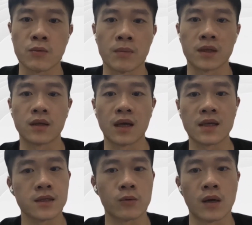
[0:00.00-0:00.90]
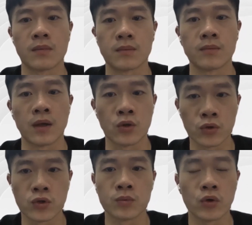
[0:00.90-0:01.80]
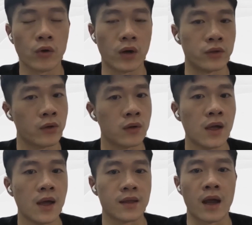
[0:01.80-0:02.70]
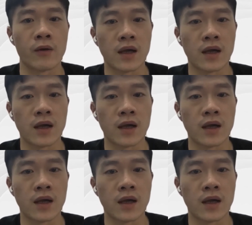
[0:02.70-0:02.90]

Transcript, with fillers: 我们的 Instagram、YouTube 都有很多台